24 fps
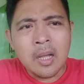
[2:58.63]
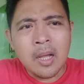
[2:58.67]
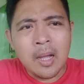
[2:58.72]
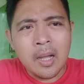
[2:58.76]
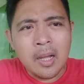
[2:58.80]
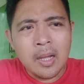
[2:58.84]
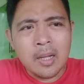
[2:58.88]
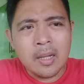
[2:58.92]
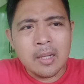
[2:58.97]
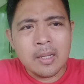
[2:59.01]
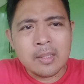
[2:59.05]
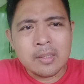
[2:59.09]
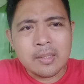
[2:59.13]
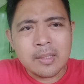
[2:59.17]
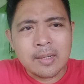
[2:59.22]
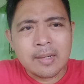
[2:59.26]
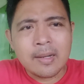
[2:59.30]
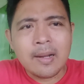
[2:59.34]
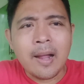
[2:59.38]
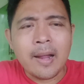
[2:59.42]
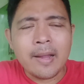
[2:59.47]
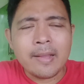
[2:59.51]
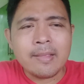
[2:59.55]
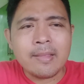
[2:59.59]
uh,
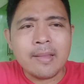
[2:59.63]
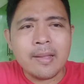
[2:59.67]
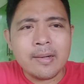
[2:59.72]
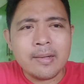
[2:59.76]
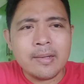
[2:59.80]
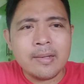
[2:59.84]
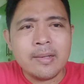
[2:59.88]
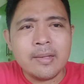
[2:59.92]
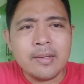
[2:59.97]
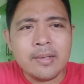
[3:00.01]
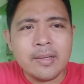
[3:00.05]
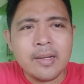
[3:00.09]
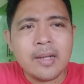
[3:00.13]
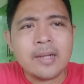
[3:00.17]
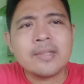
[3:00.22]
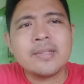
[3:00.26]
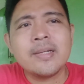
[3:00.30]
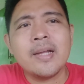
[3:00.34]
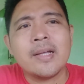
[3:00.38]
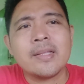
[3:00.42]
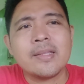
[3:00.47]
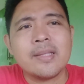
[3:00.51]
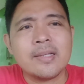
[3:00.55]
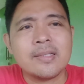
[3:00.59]
terkait dari yang
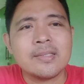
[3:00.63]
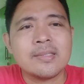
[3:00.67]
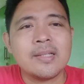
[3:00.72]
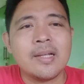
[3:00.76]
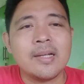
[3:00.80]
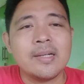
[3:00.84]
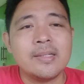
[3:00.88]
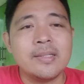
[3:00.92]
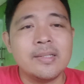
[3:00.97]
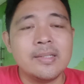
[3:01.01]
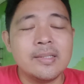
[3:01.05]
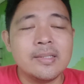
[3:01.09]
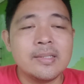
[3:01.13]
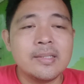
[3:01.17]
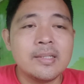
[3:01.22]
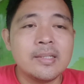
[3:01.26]
di atas tadi. Ya,